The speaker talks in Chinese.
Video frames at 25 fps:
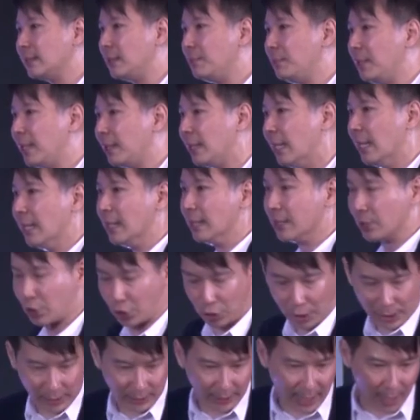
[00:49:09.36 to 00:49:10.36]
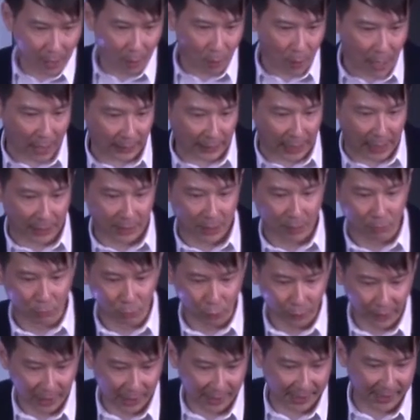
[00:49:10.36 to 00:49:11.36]
章里面，神耶和华他以
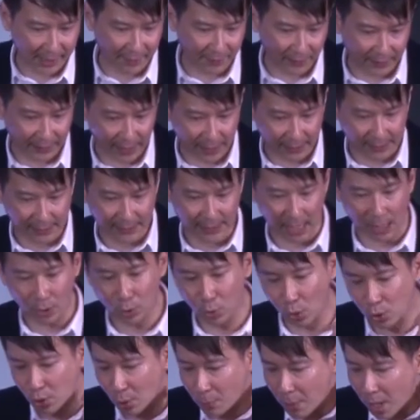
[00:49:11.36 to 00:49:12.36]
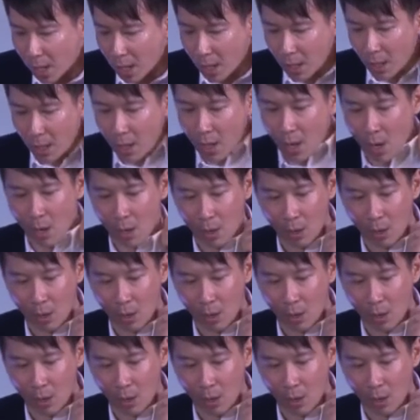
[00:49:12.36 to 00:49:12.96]
牧人身份，他跟羊说什么？